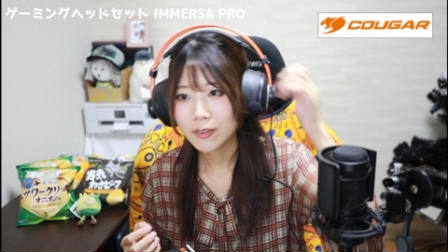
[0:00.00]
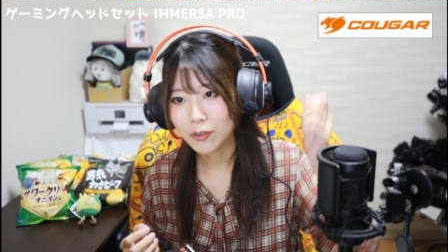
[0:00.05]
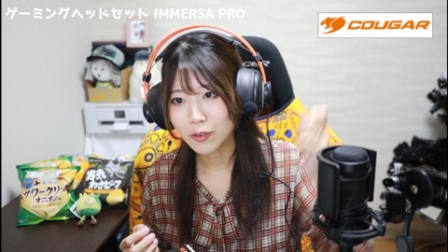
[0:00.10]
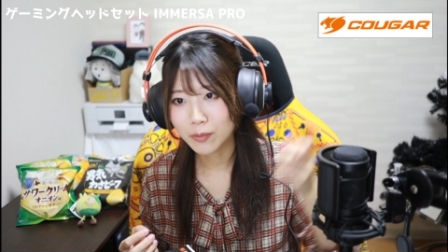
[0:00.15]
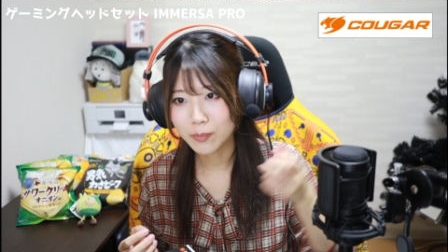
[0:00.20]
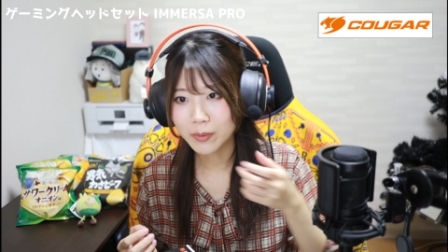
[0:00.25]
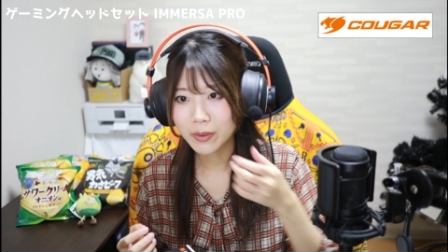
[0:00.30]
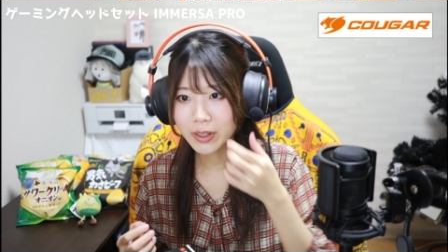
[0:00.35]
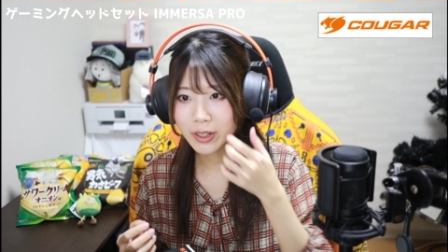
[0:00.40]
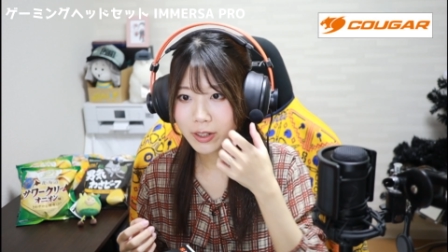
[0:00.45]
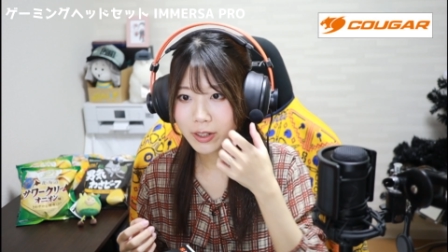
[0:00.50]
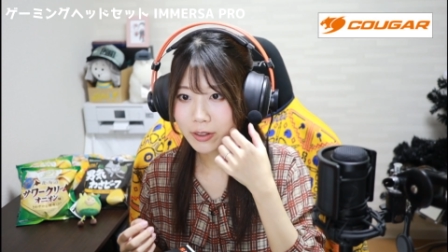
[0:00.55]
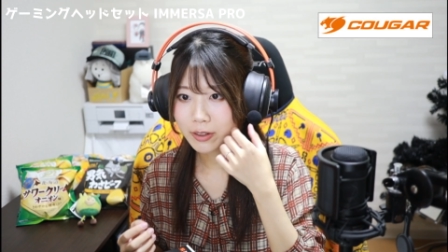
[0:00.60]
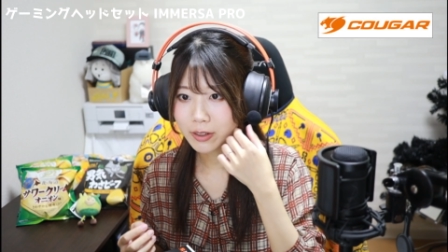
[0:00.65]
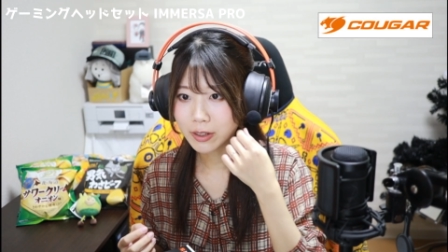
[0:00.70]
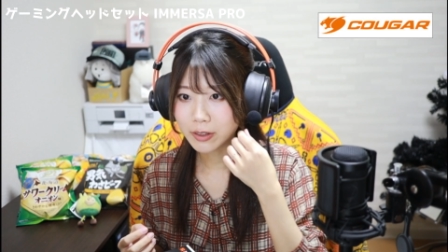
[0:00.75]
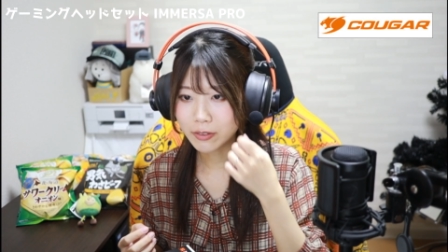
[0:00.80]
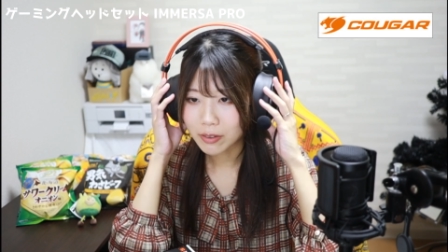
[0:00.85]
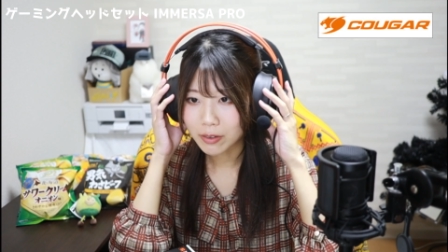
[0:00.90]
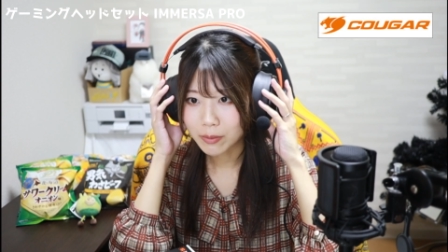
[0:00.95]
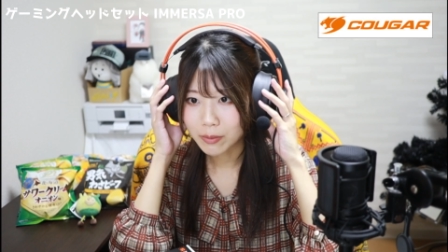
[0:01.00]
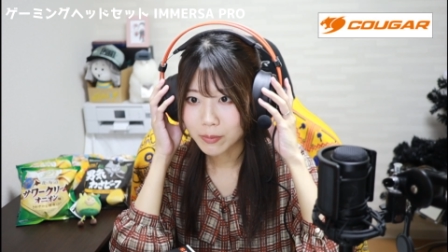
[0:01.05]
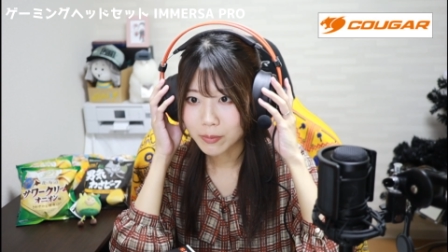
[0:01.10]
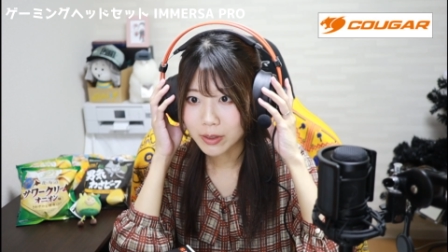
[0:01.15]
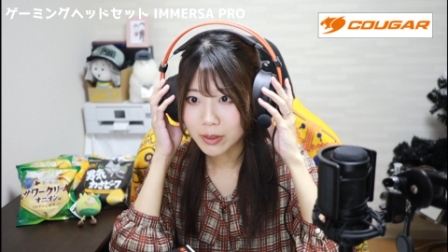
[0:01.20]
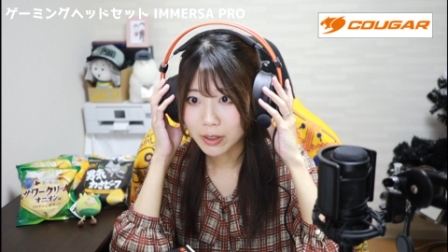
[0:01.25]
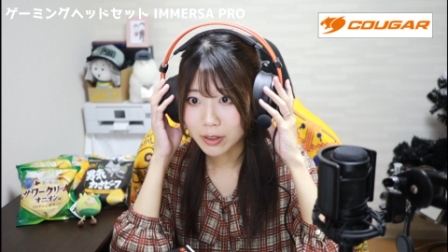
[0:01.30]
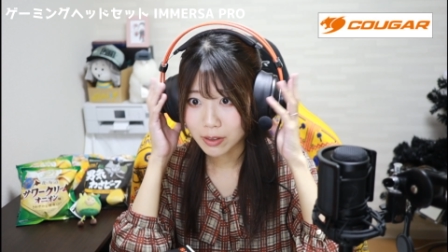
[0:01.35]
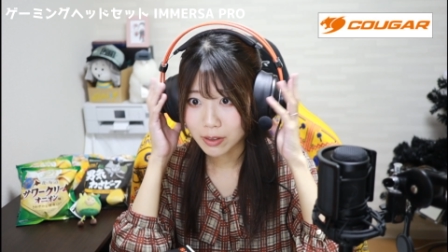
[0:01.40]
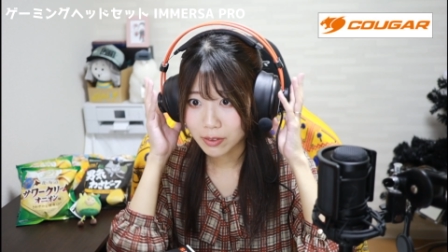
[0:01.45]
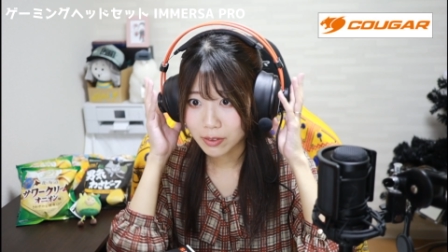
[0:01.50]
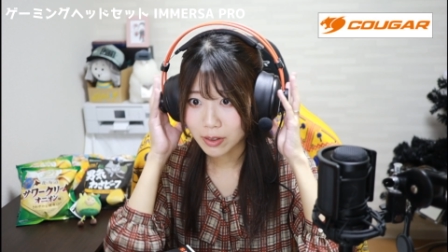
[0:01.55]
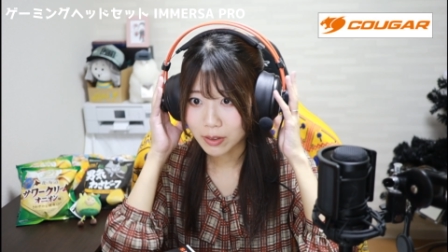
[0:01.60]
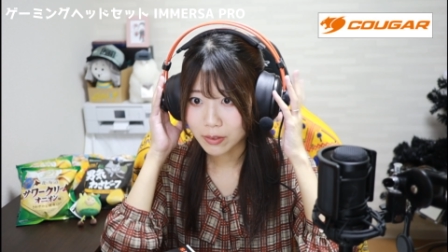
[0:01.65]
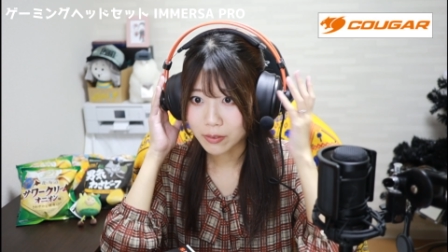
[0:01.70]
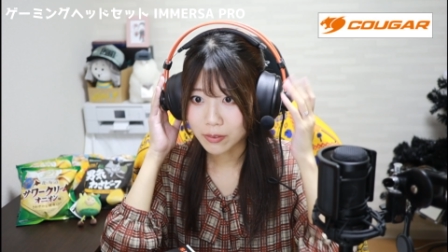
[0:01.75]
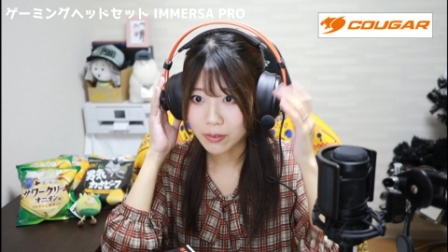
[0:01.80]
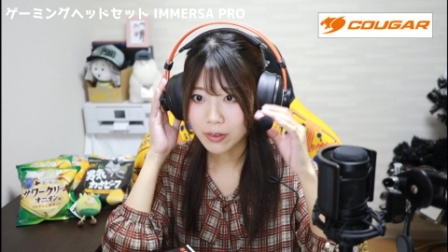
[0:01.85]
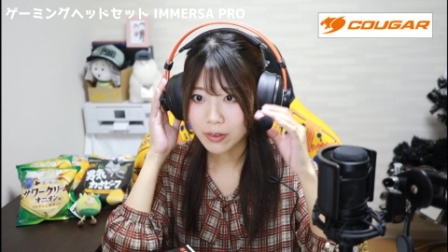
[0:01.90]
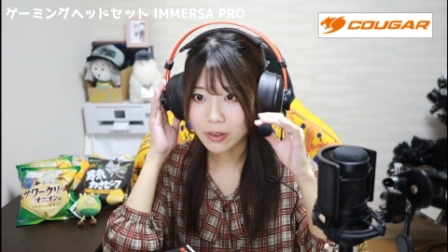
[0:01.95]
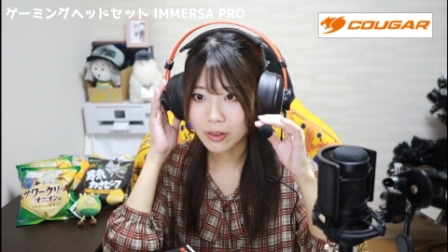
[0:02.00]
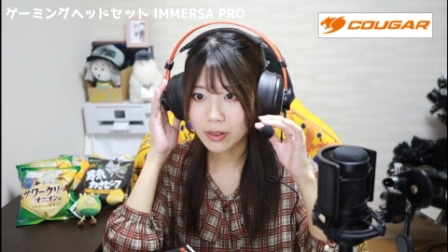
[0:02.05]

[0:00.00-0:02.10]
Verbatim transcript: 重いんかなとか思ったんですけど、